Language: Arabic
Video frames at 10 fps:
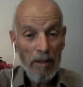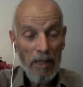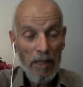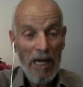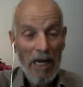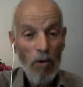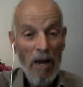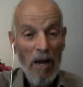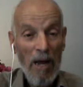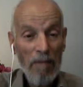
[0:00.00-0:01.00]
نحو
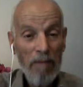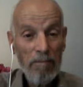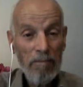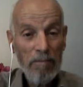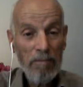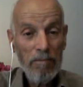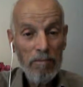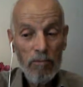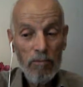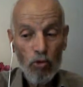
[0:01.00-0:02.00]

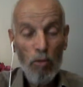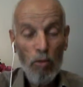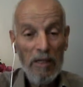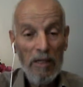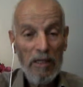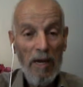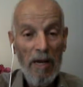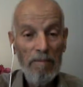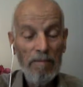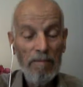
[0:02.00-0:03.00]
سبل
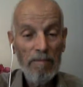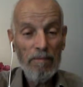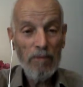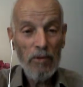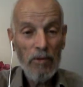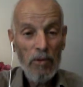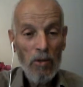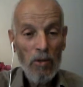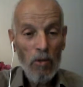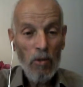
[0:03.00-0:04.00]
السلام
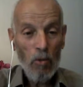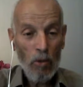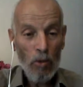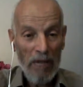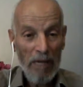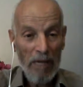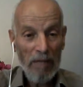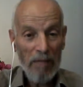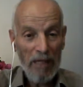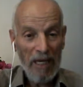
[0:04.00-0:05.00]
واجعلنا
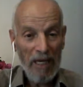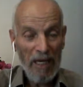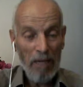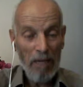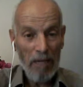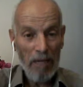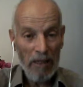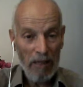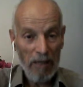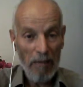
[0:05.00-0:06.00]
من خير من
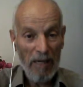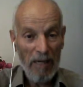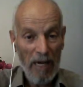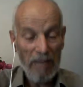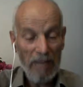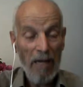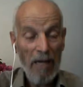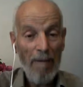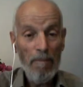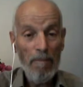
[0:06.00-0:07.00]
احترمك يا
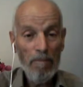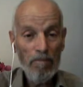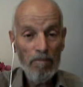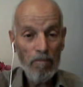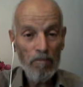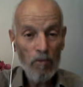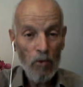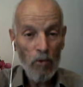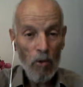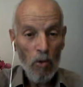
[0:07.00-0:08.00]
سلام
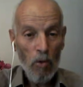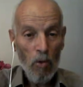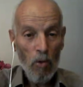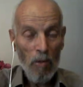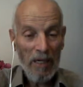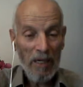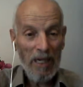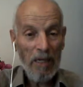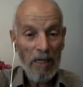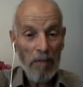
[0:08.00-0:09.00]
ومن
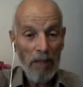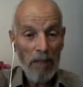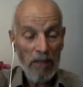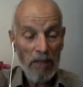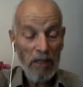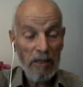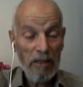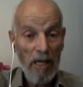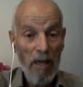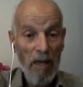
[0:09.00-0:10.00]
خير من نشر
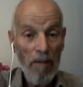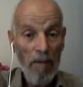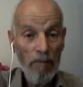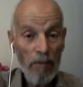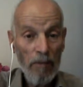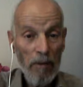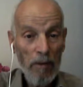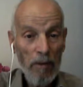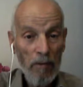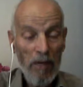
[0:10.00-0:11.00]
السلام
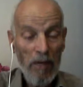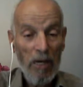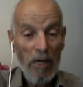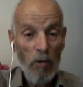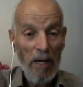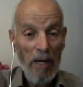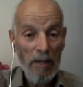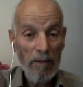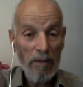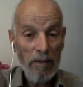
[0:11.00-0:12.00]
في
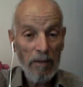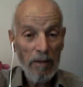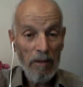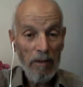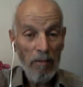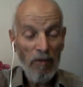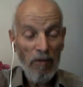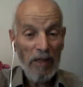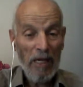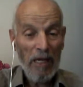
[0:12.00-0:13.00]
الأكوان
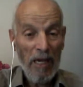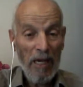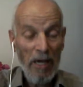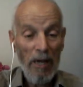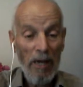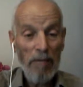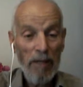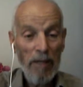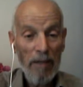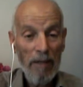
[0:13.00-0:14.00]
بفضلك يا رحمن